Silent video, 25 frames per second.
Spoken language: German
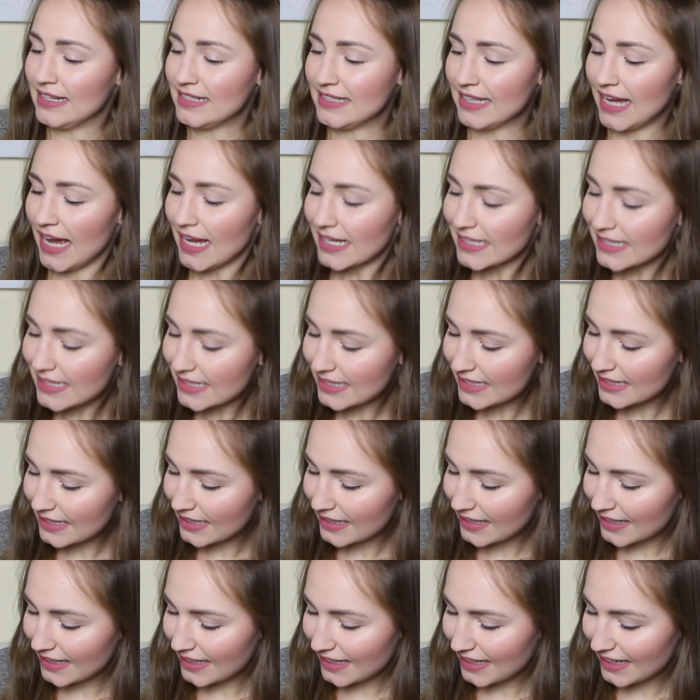dass
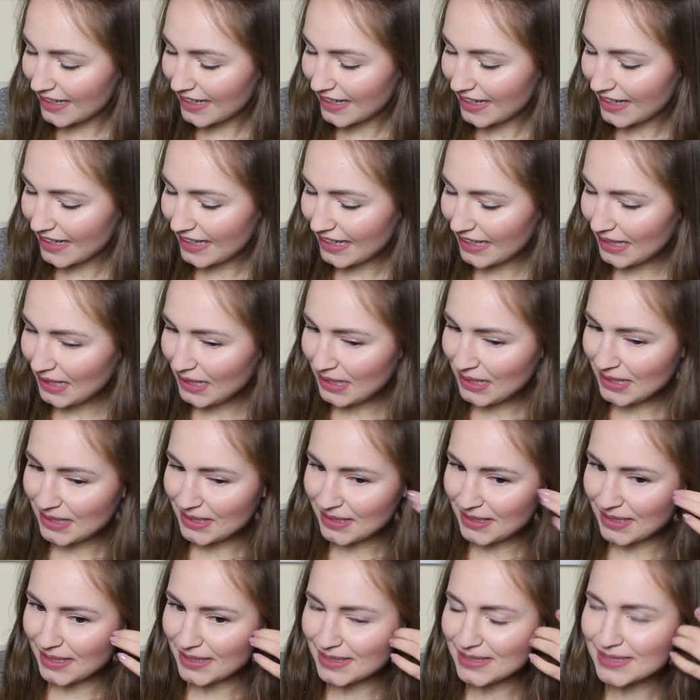äh,
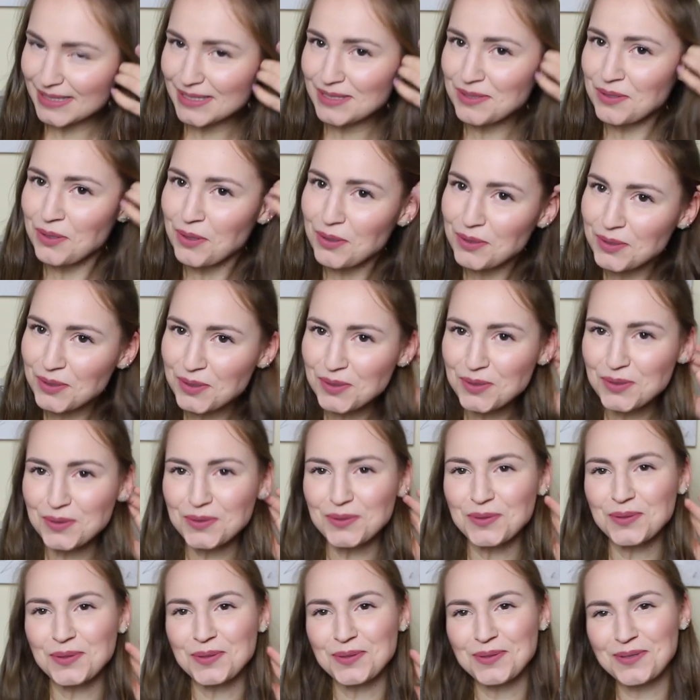ich jetzt
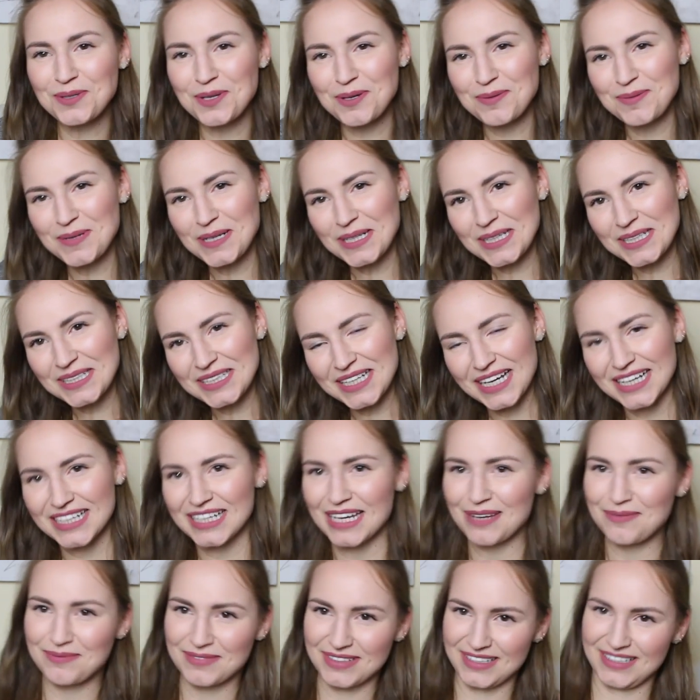notgedrungen nochmal gedacht
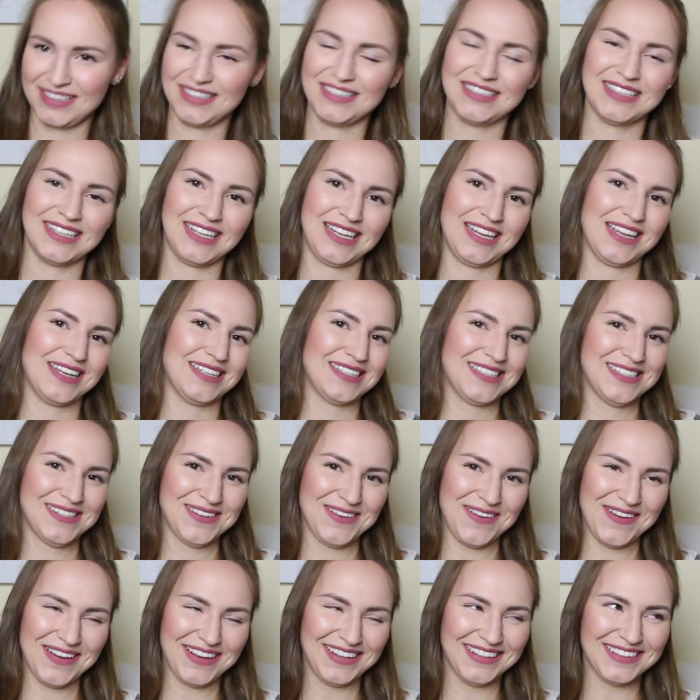habe, nee, ich drehe jetzt ein
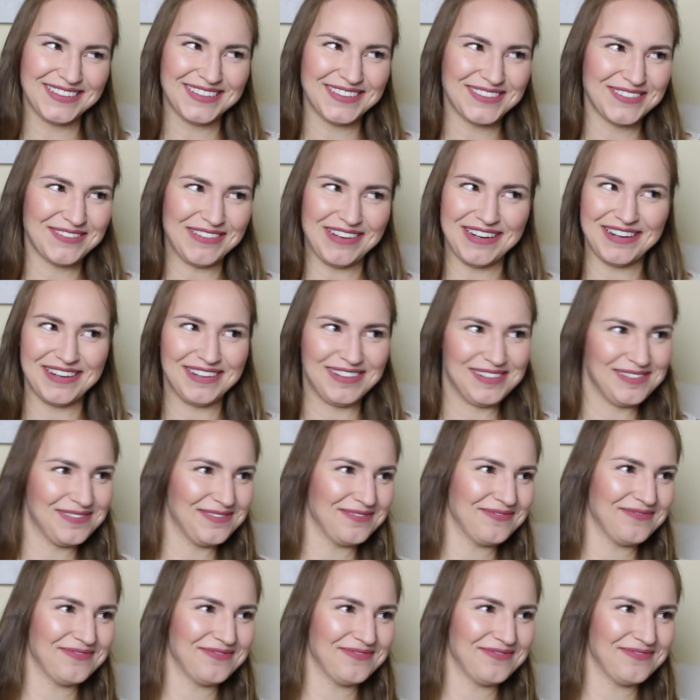neues, weil